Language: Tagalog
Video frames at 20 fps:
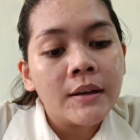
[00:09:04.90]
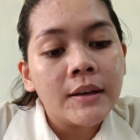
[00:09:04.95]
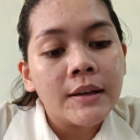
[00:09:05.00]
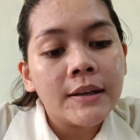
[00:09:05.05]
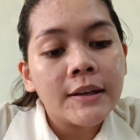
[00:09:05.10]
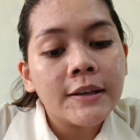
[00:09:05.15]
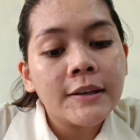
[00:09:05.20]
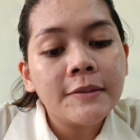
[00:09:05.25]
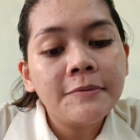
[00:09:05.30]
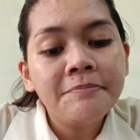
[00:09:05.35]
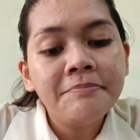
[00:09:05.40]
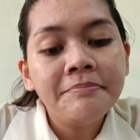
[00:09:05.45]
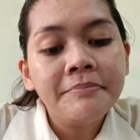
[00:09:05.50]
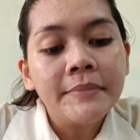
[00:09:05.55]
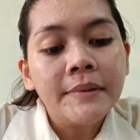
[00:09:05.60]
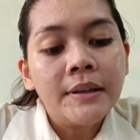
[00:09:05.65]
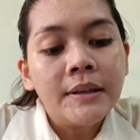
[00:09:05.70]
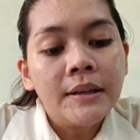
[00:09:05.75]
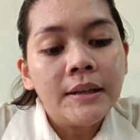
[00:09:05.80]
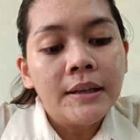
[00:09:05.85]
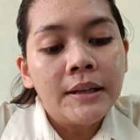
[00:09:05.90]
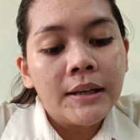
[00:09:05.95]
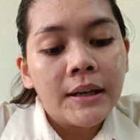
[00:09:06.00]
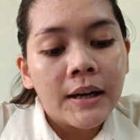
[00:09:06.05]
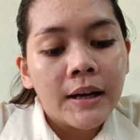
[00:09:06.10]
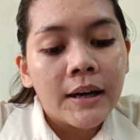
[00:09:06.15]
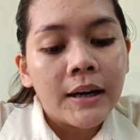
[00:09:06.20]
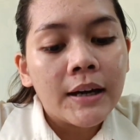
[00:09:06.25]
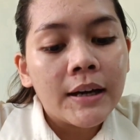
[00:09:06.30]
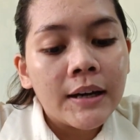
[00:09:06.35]
And
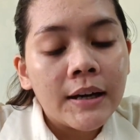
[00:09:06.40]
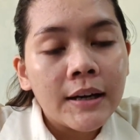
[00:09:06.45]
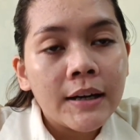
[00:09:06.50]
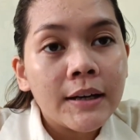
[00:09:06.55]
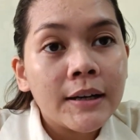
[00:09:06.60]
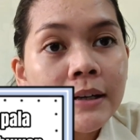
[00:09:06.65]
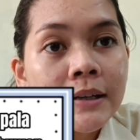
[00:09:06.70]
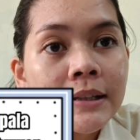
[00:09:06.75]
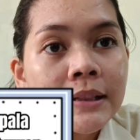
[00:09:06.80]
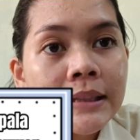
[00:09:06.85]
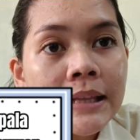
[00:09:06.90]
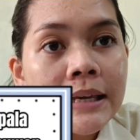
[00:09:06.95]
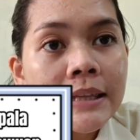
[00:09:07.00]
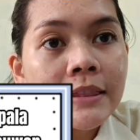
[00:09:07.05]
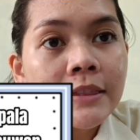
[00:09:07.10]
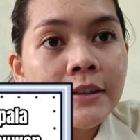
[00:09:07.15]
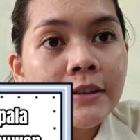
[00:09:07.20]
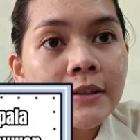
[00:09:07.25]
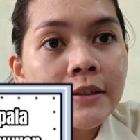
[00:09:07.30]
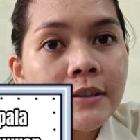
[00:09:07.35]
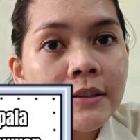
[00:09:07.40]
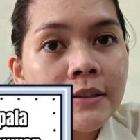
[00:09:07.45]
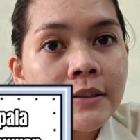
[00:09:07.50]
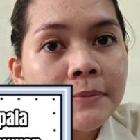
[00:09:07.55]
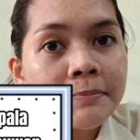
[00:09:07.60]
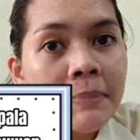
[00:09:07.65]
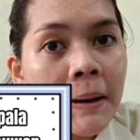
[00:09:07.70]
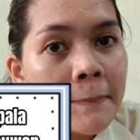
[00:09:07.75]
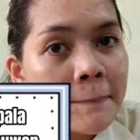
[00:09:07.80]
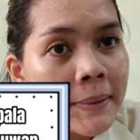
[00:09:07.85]
uh,
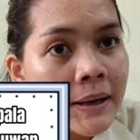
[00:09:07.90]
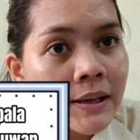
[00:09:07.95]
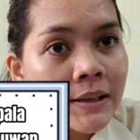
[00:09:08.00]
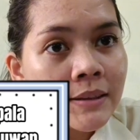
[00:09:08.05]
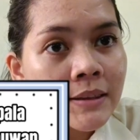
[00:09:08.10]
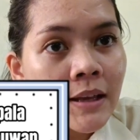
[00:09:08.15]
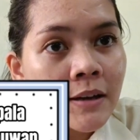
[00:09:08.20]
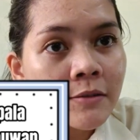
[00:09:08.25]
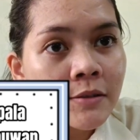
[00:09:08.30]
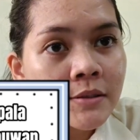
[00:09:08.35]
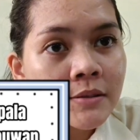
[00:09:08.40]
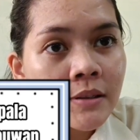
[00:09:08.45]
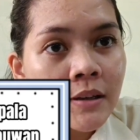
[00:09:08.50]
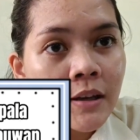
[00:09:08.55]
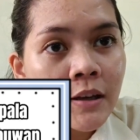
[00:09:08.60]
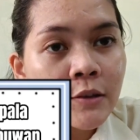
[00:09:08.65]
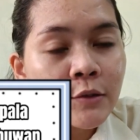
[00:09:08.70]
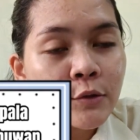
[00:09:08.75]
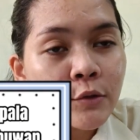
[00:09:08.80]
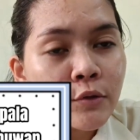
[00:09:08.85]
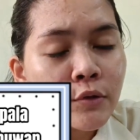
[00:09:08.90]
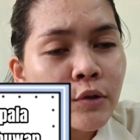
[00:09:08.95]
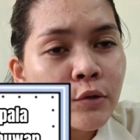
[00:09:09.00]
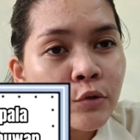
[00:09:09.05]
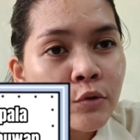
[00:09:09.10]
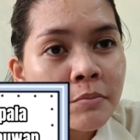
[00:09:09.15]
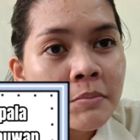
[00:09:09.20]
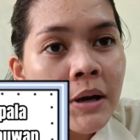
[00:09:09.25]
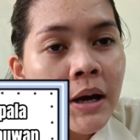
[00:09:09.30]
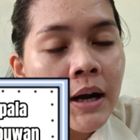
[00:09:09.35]
later, papakita ko sa inyo
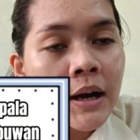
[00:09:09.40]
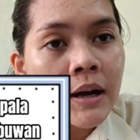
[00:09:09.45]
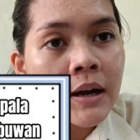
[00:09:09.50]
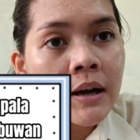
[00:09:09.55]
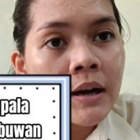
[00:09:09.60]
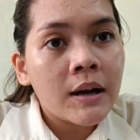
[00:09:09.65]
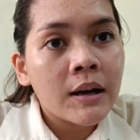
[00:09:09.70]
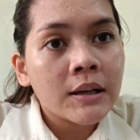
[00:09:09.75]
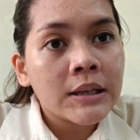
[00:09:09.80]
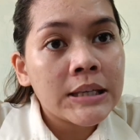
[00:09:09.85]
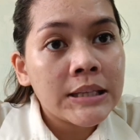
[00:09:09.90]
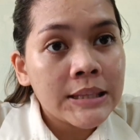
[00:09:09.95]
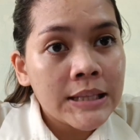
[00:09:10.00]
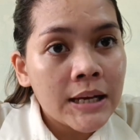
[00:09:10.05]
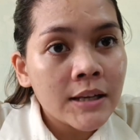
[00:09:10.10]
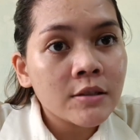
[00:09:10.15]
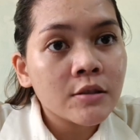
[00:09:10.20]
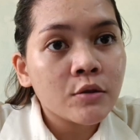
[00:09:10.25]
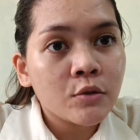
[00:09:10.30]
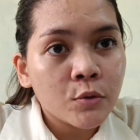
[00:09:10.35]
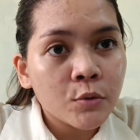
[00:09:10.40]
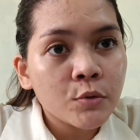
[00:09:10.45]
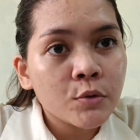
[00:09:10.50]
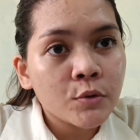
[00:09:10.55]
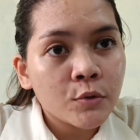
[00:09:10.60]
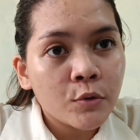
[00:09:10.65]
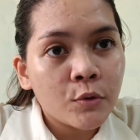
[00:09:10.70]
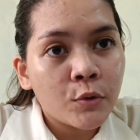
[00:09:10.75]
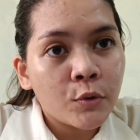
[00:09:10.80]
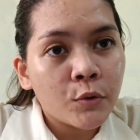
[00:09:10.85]
yung mga ginastos
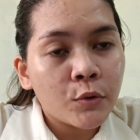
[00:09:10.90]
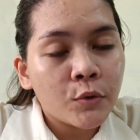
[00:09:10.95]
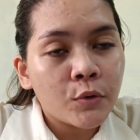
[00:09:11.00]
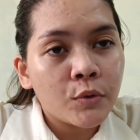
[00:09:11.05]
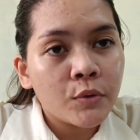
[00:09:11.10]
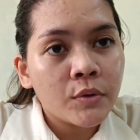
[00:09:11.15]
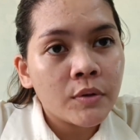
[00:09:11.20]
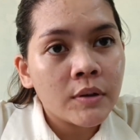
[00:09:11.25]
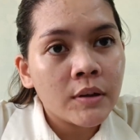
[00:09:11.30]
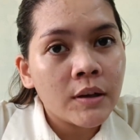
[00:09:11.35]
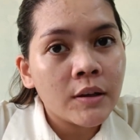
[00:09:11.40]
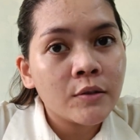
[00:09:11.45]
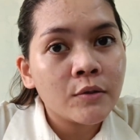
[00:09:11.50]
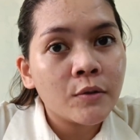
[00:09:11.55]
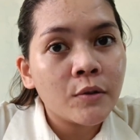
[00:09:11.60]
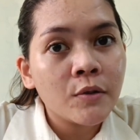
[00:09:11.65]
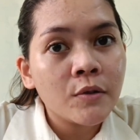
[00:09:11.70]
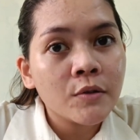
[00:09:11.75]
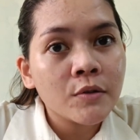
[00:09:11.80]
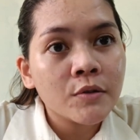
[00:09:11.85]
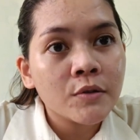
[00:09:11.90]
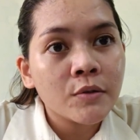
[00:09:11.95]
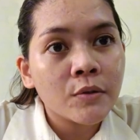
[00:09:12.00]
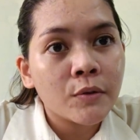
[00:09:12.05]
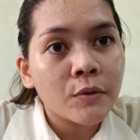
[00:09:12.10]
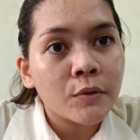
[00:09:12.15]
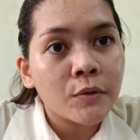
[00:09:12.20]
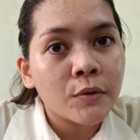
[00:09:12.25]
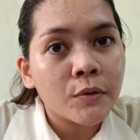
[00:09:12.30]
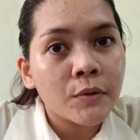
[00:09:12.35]
ko. And
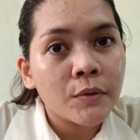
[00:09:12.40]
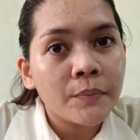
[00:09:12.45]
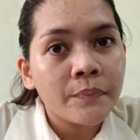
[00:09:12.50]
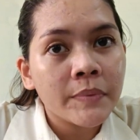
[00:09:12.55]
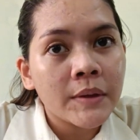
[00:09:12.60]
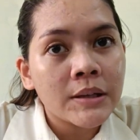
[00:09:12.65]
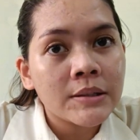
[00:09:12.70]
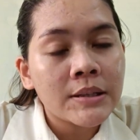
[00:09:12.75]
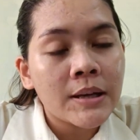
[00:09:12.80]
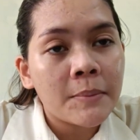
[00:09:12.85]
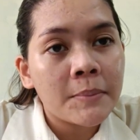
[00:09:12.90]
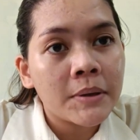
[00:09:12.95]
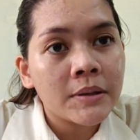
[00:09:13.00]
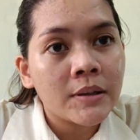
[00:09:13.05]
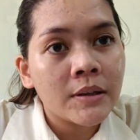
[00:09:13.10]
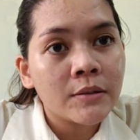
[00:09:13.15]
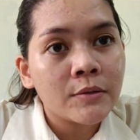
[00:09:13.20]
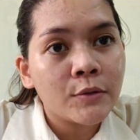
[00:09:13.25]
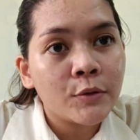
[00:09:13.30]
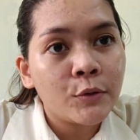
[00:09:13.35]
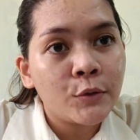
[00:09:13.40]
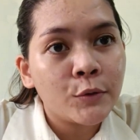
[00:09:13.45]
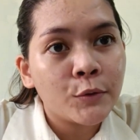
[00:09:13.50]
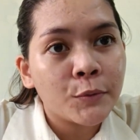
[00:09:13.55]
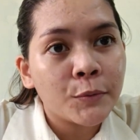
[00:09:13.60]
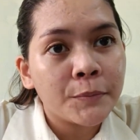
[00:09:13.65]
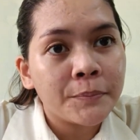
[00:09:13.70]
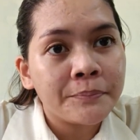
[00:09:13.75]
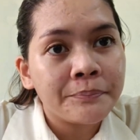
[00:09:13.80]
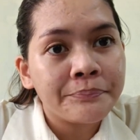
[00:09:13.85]
also, kasama na dun
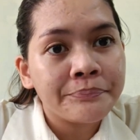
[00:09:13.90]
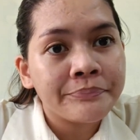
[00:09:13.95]
yung